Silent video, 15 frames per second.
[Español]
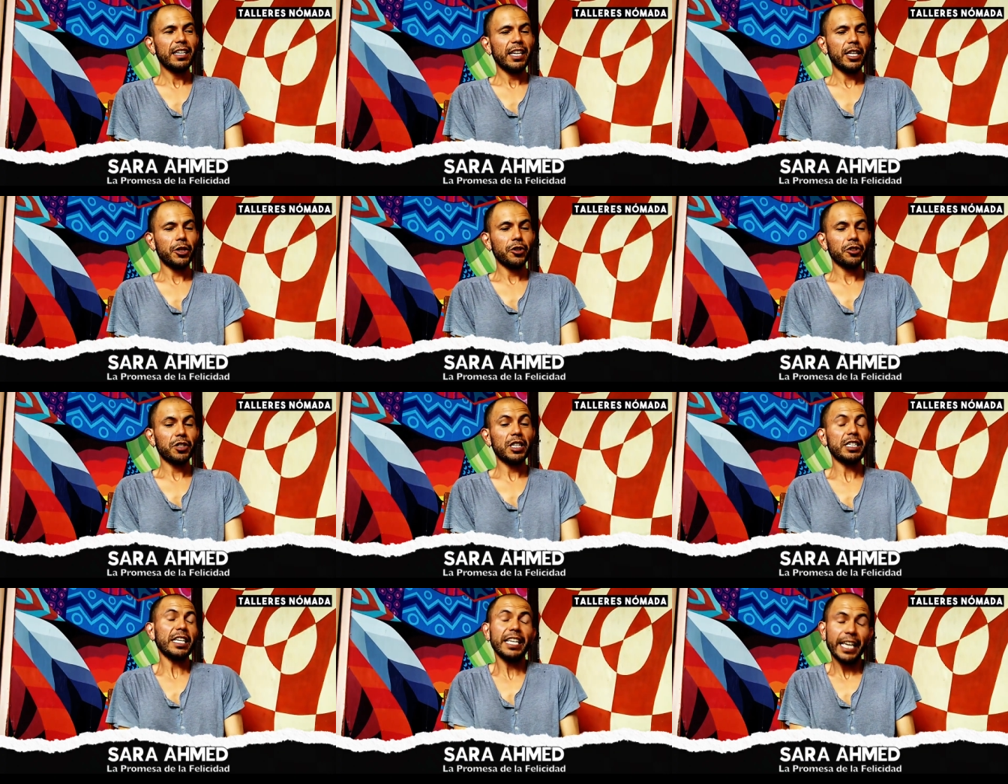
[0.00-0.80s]

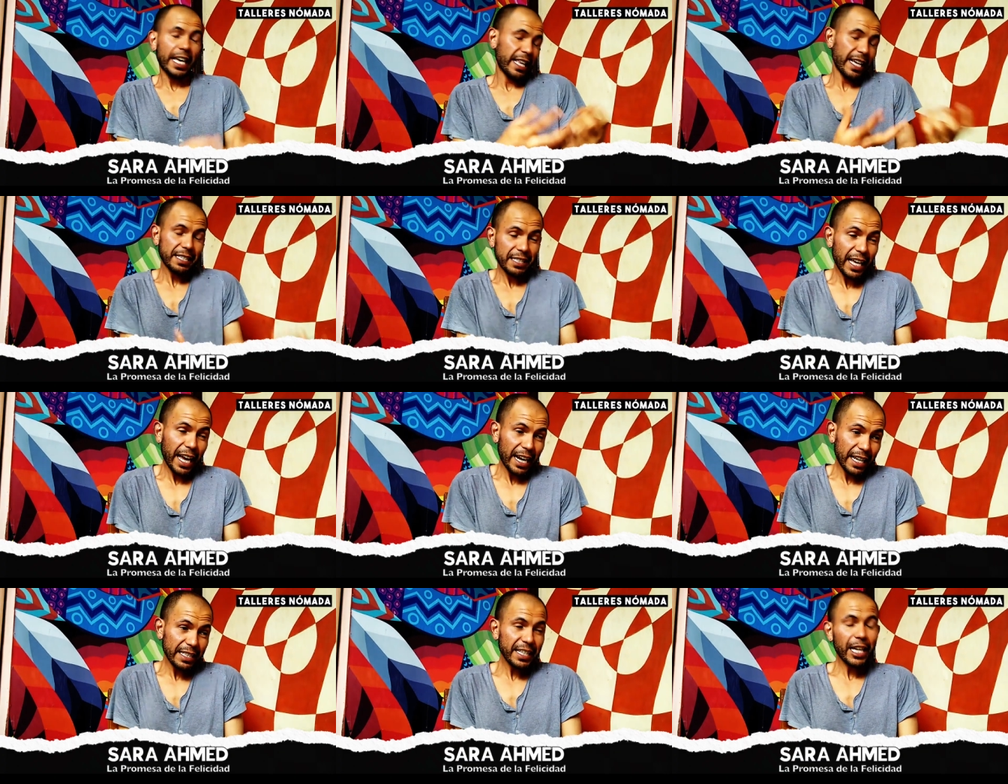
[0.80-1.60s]
entonces, y que
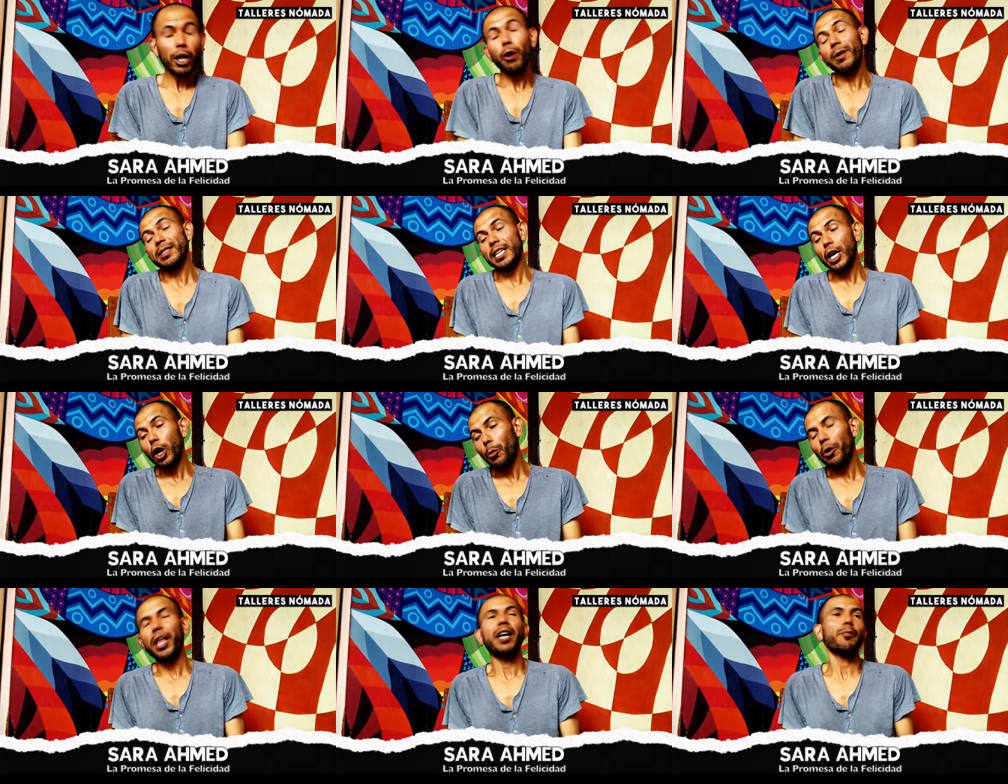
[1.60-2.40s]
al hacerlo vas a
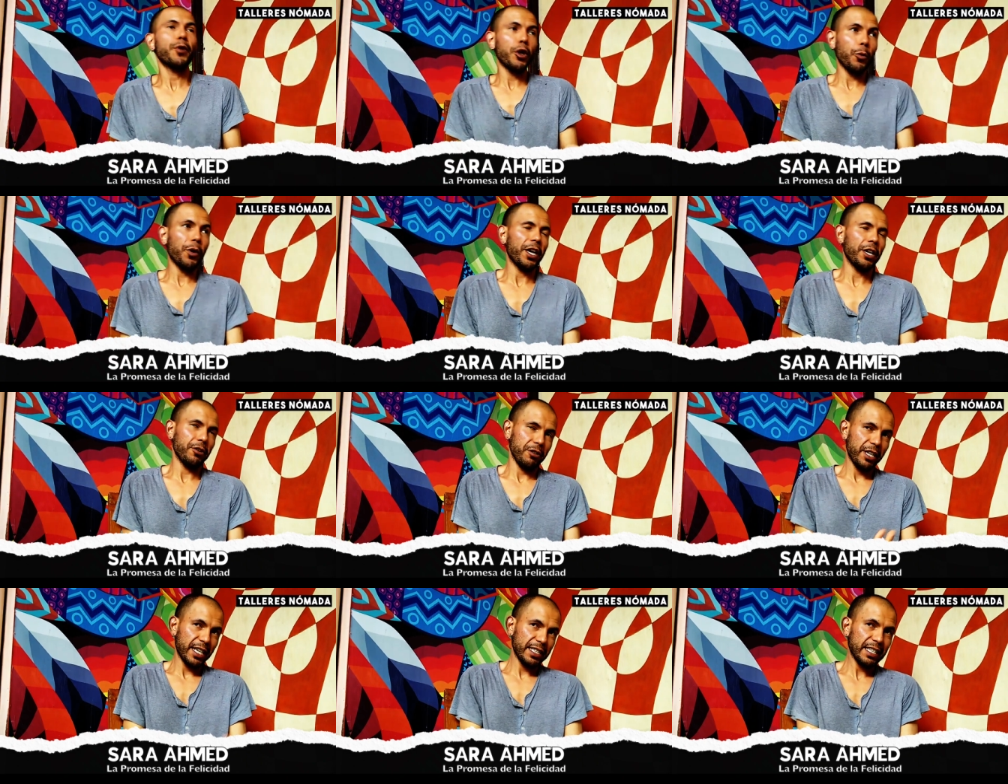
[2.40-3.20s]
incomodar, pero
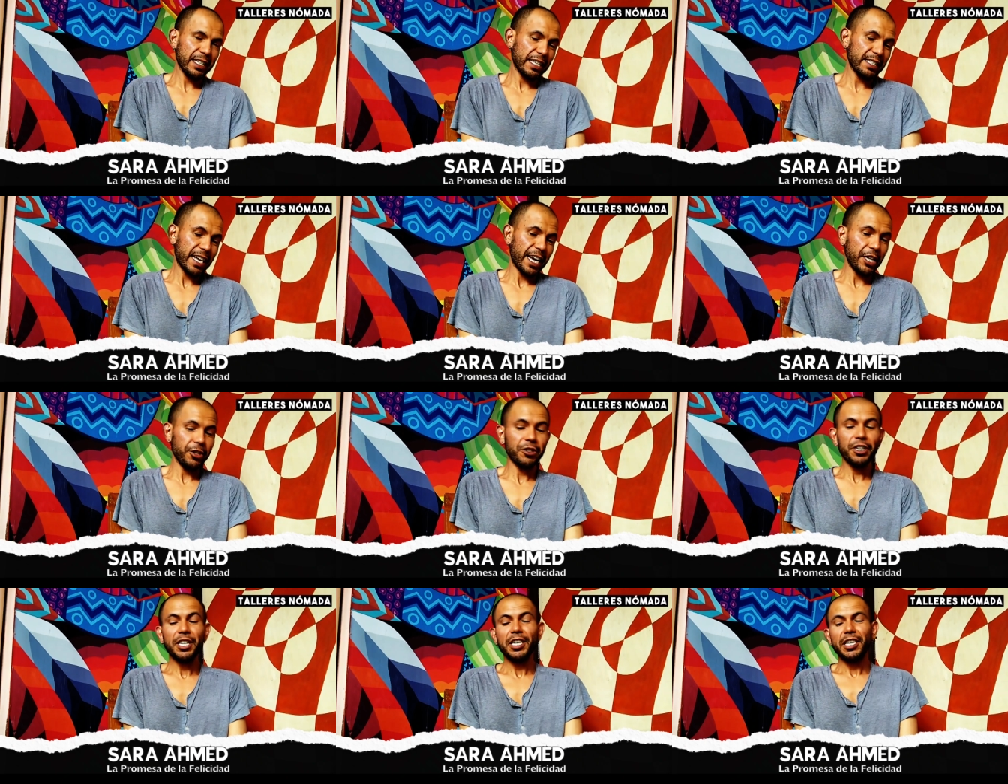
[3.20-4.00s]
bueno, que es
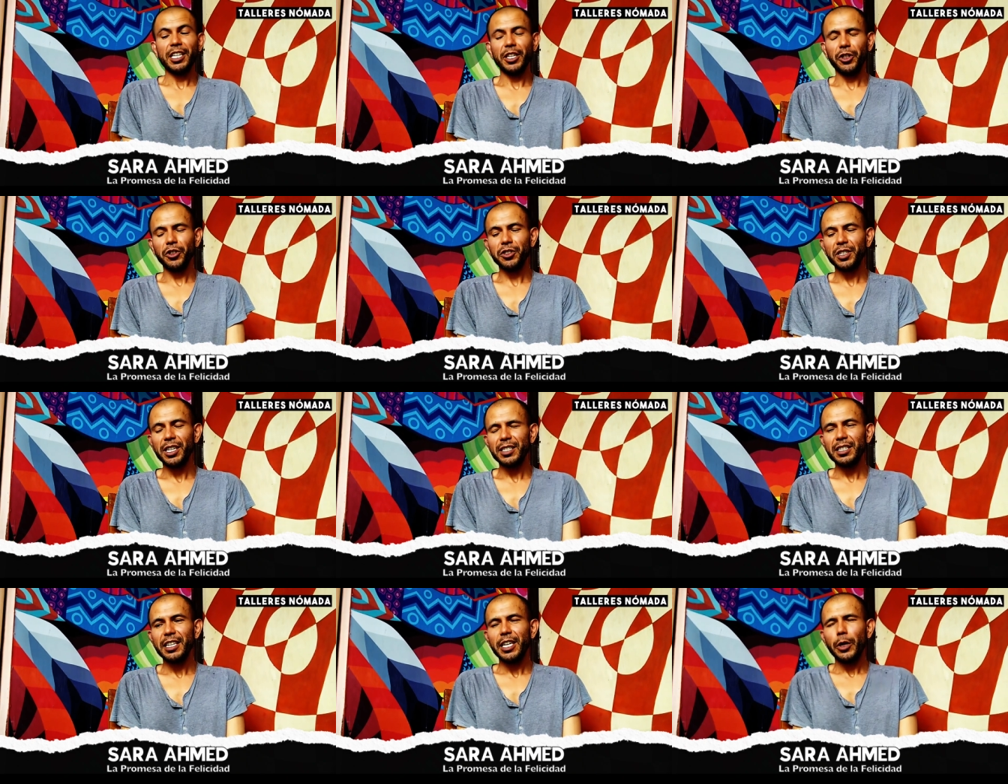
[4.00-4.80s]
necesario.
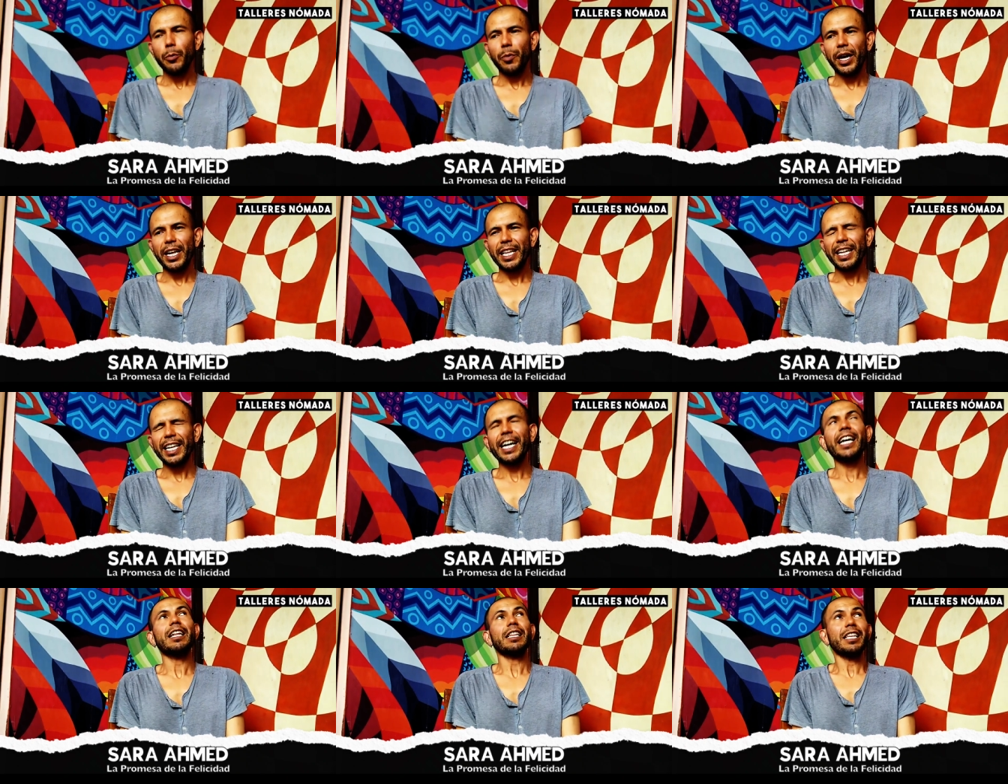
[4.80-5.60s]
Entonces, para
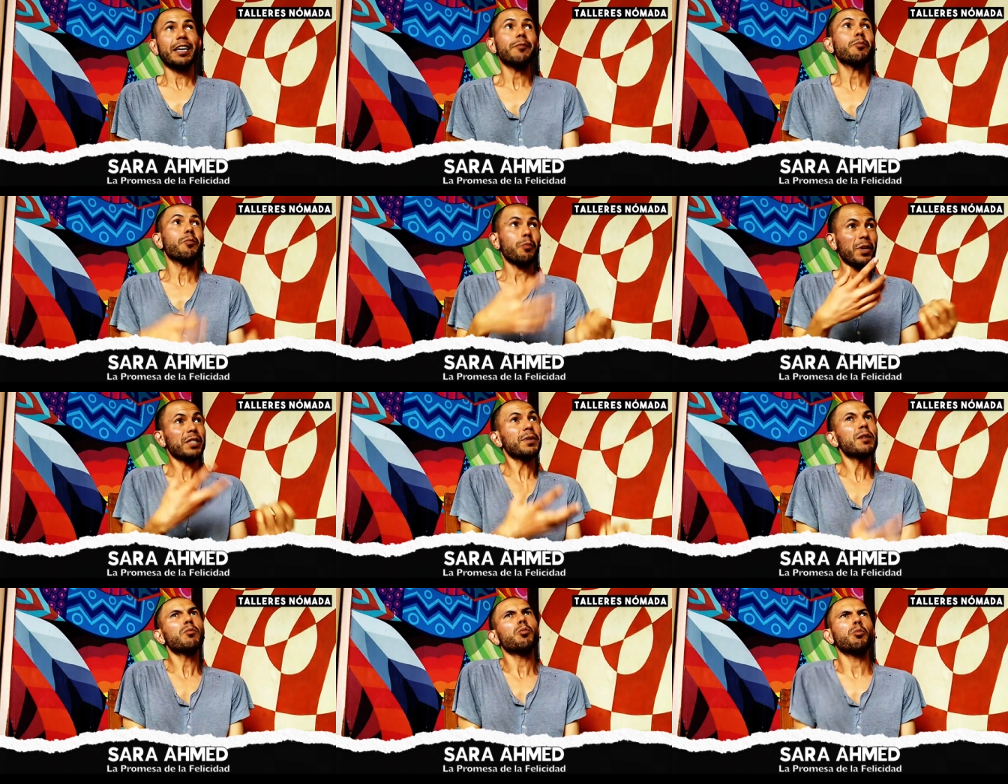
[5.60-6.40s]
dejarte,
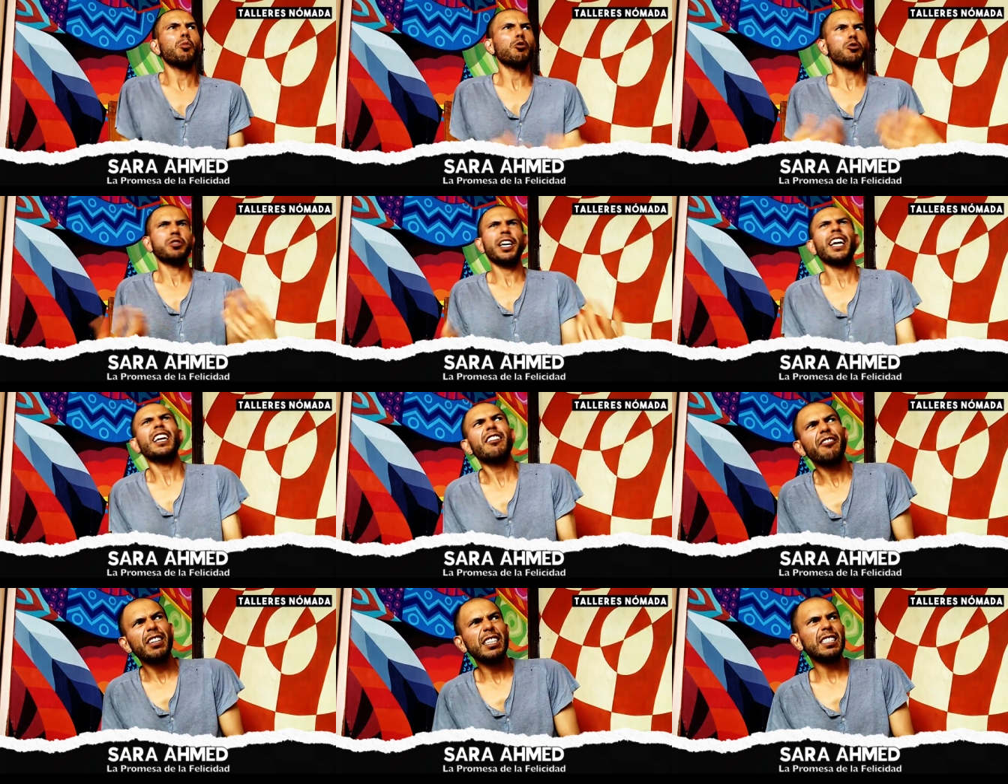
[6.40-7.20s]
más bien, buscar
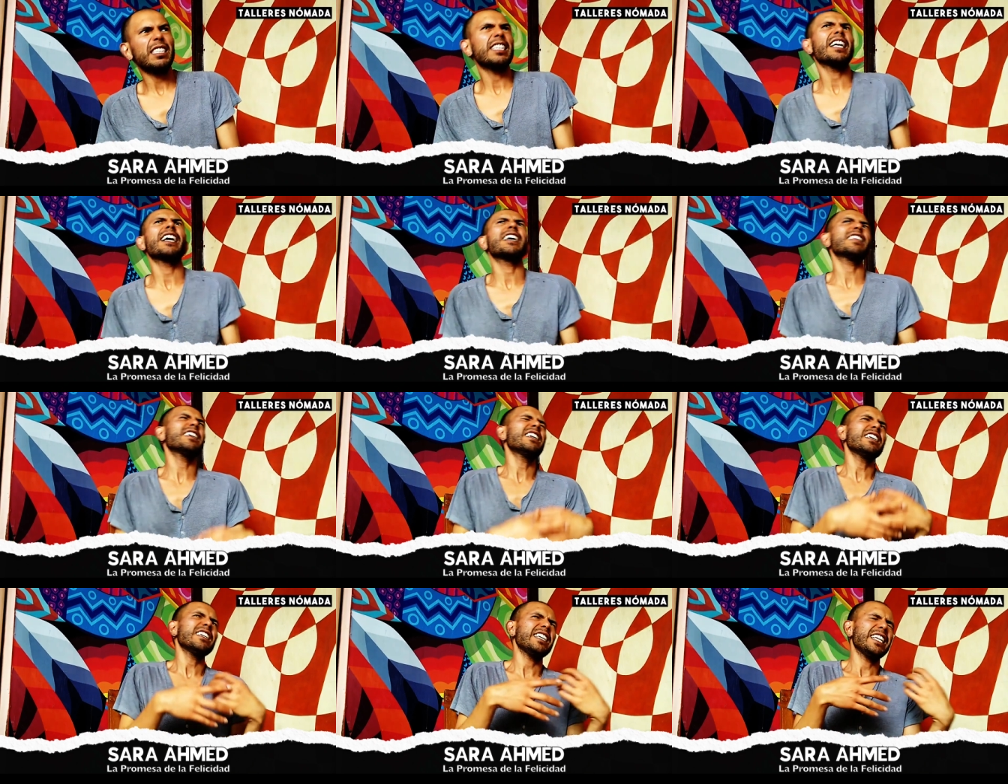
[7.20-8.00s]
la felicidad
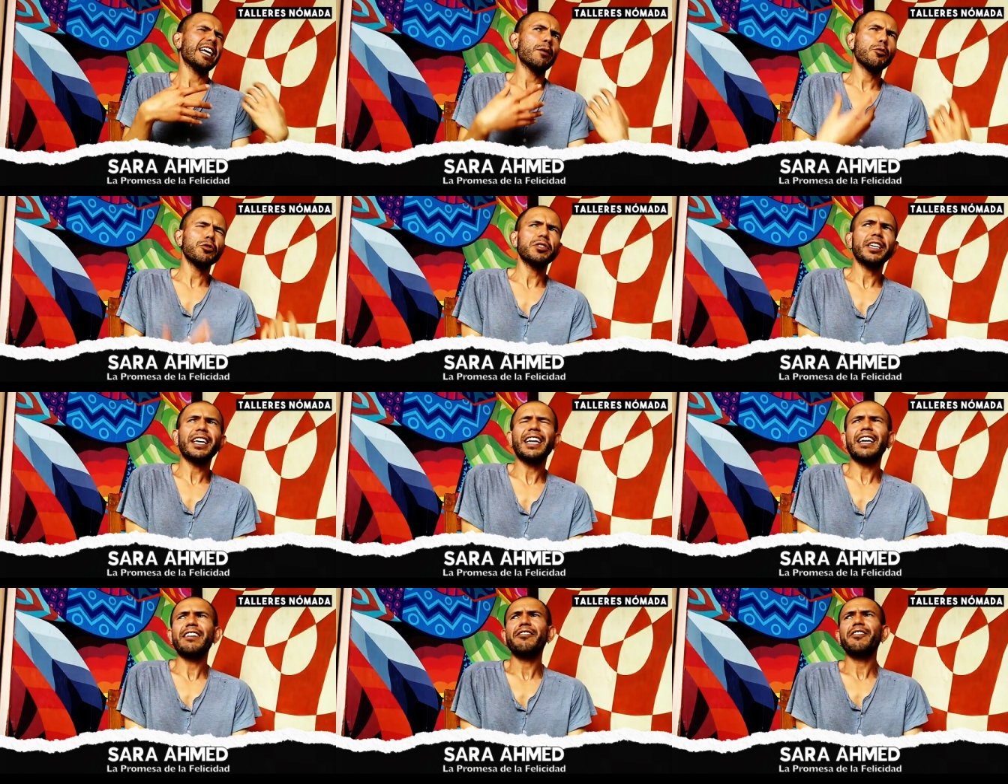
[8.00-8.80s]
y la
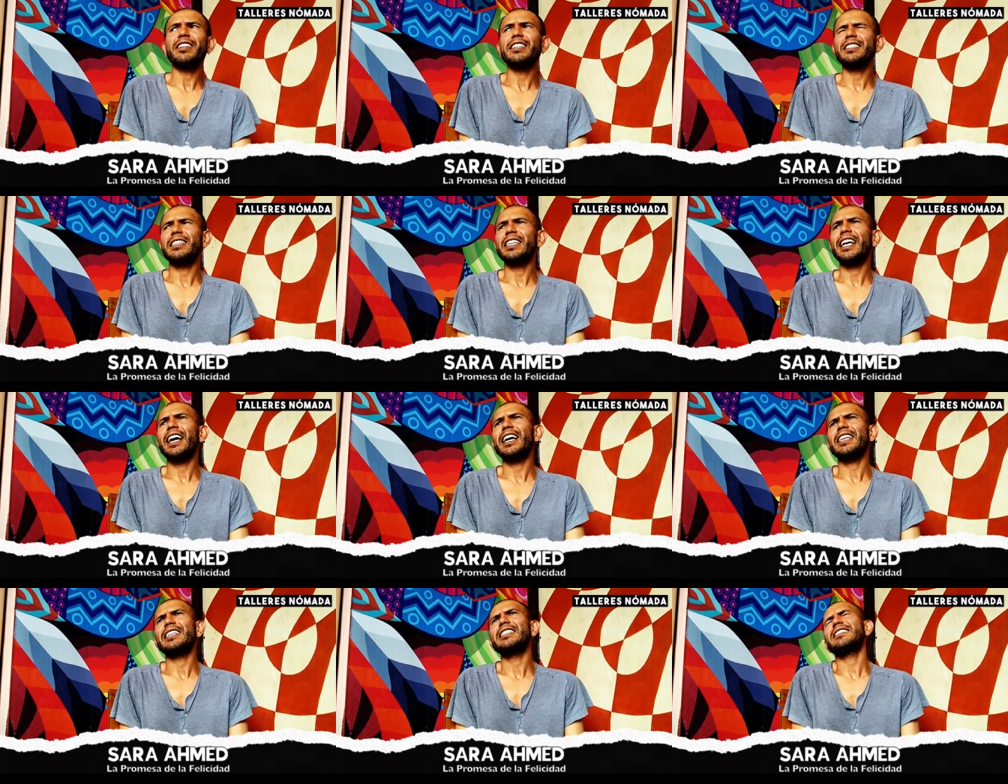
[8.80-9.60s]
búsqueda de la
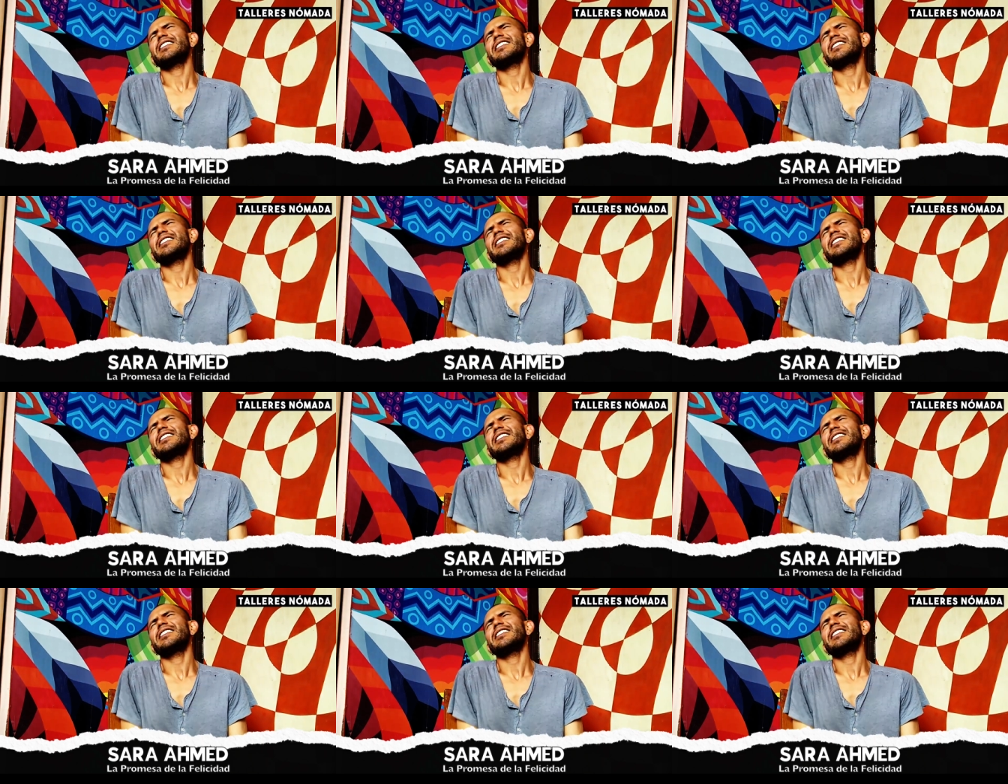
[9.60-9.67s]
felicidad en